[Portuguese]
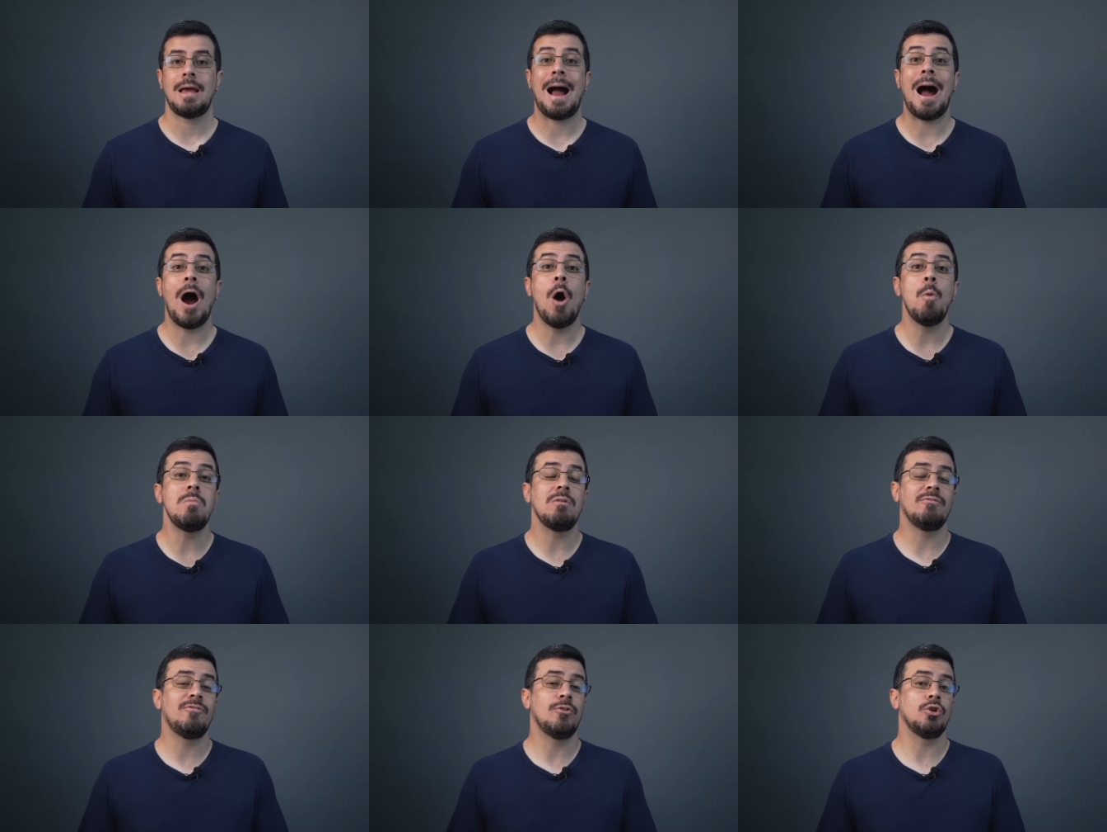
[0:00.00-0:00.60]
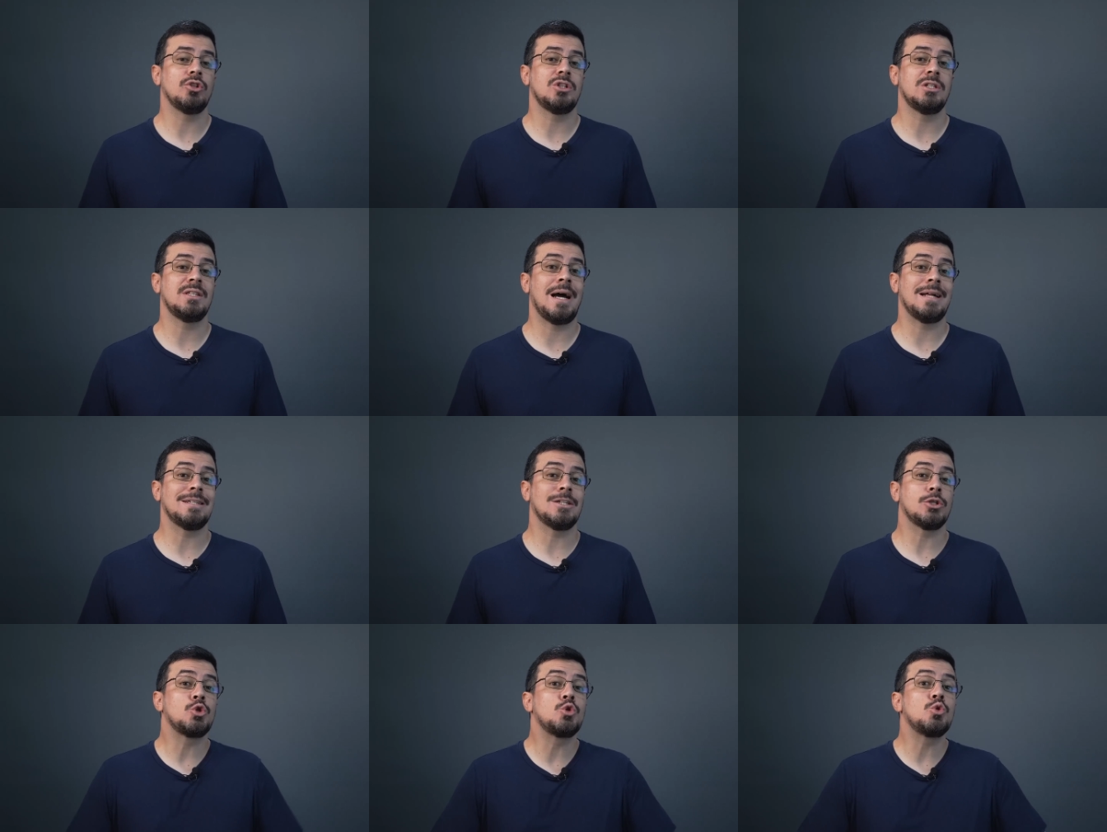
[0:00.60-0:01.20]
a uma
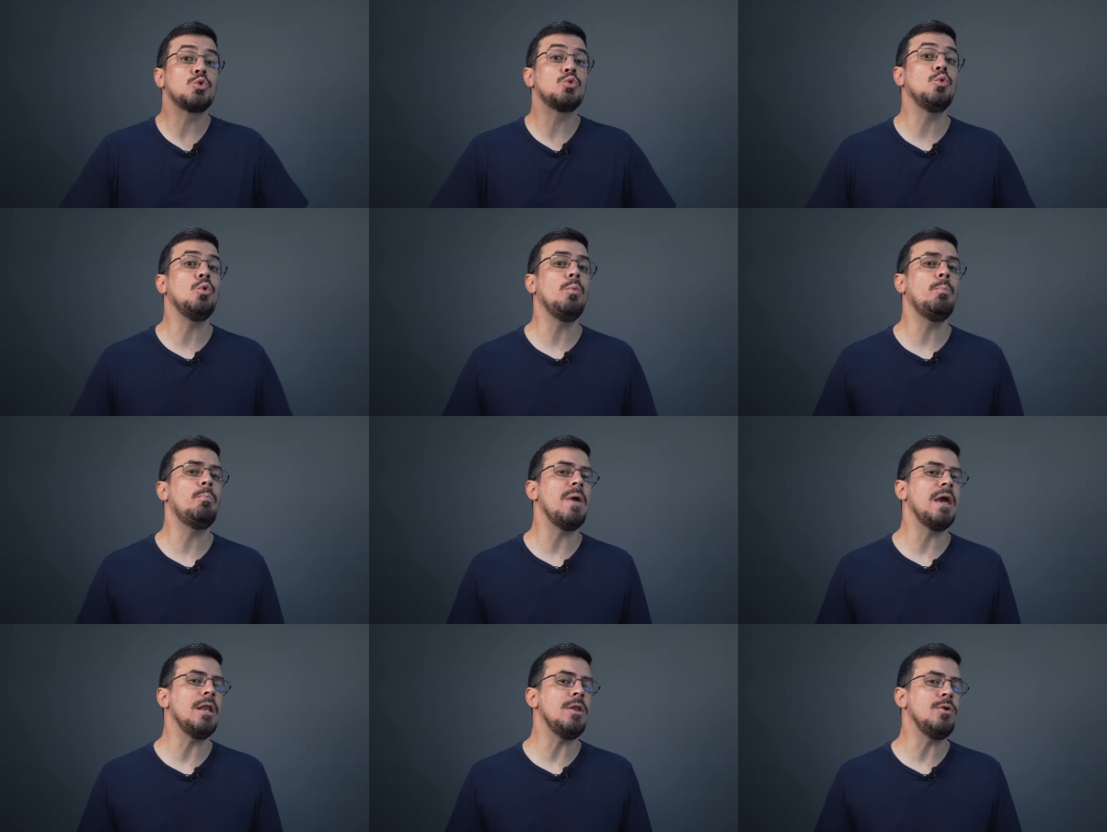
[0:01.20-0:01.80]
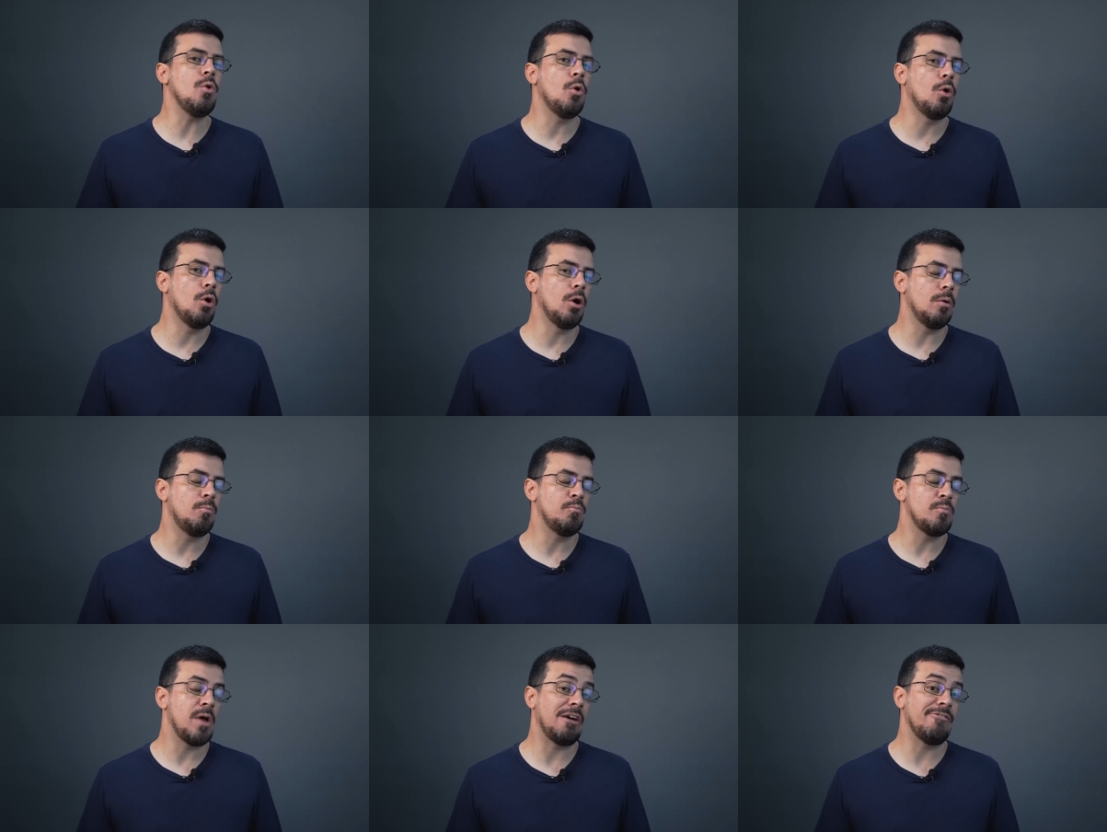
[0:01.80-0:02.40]
velocidade
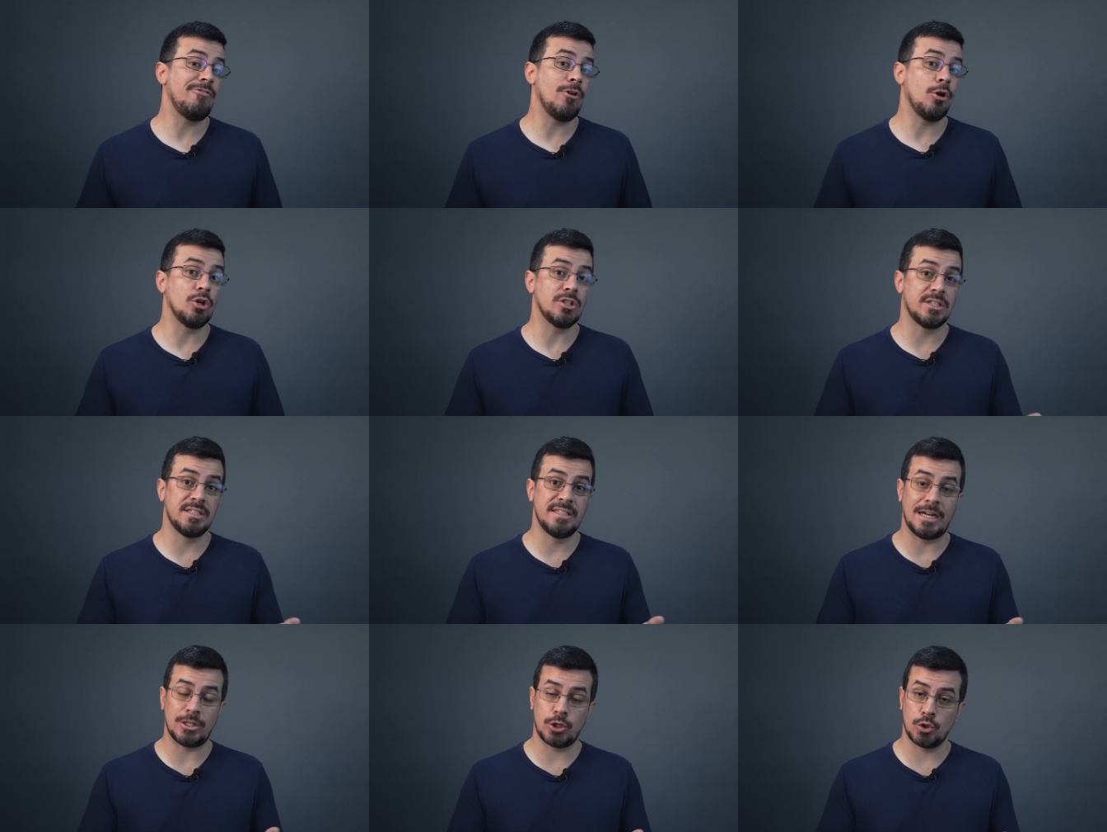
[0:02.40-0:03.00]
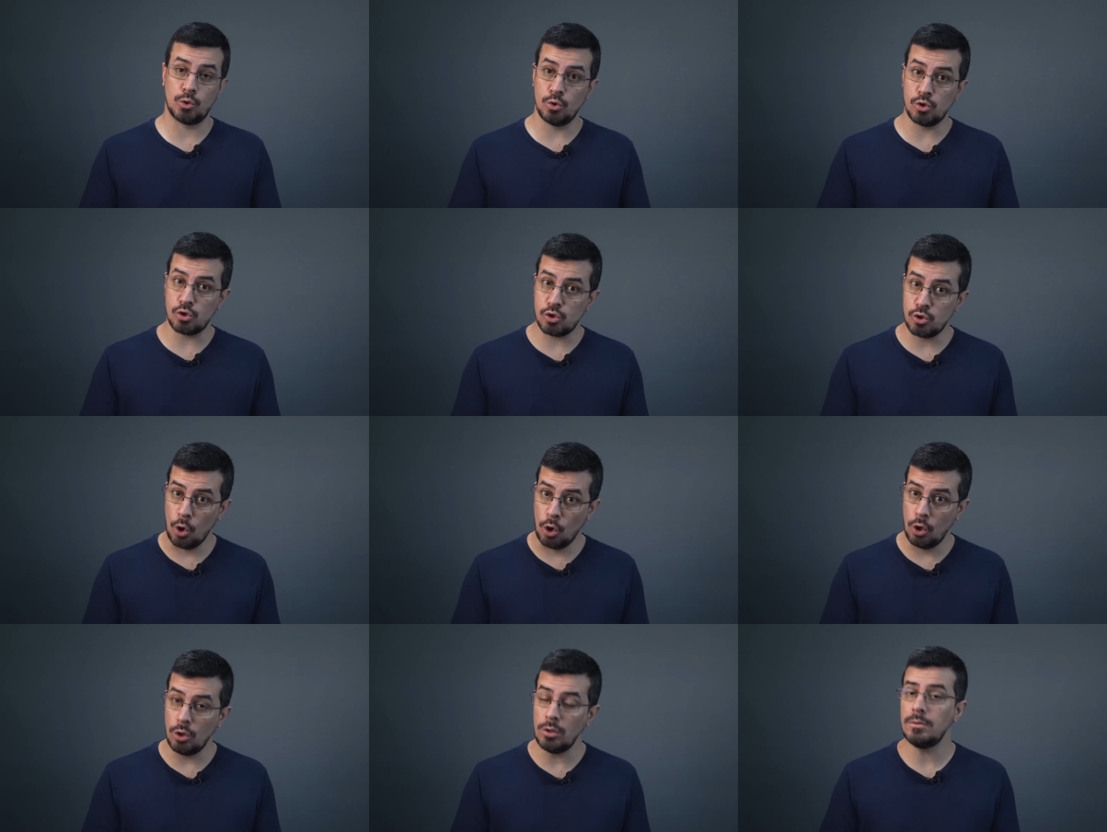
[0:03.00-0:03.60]
superior à velocidade do
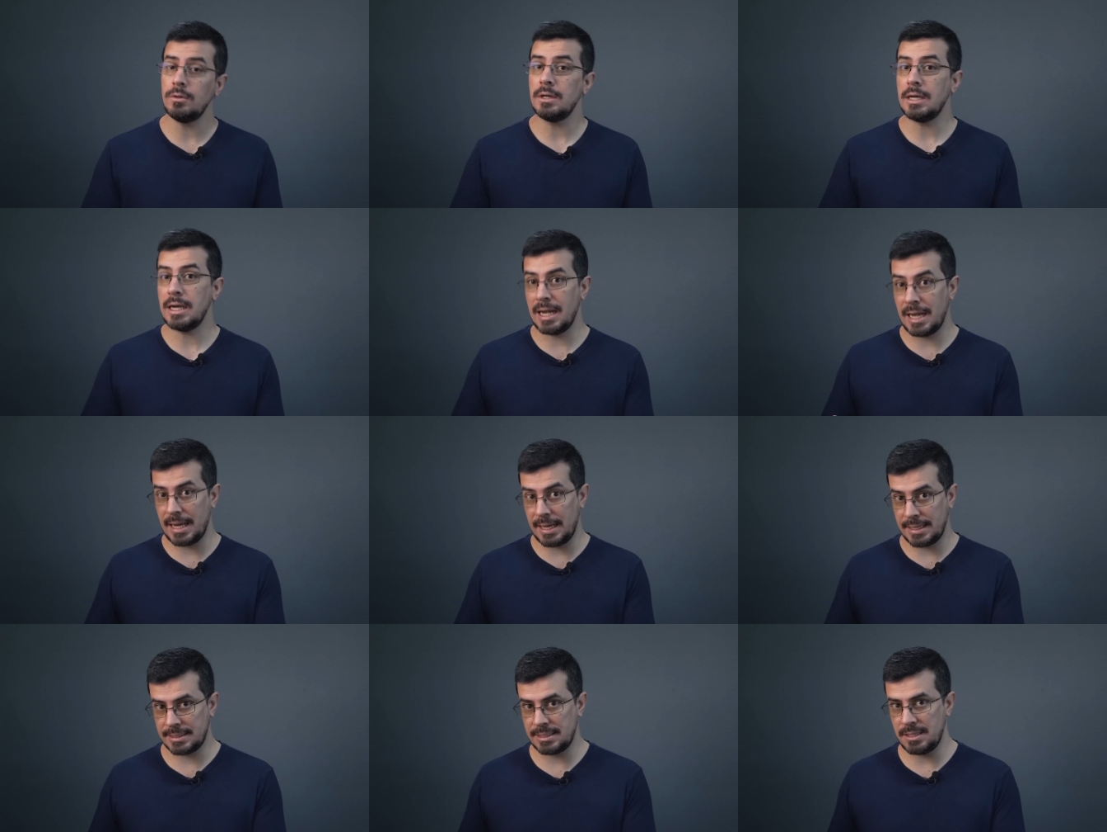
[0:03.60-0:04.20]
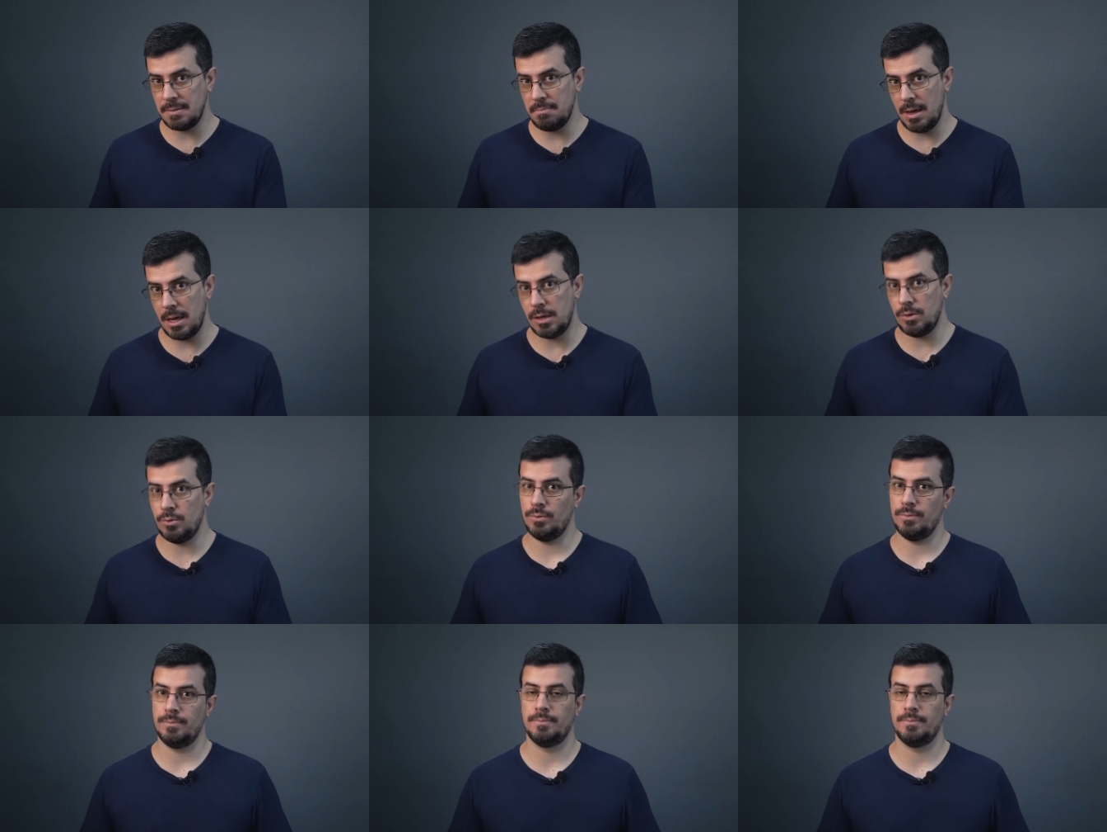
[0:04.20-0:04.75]
som nesse meio.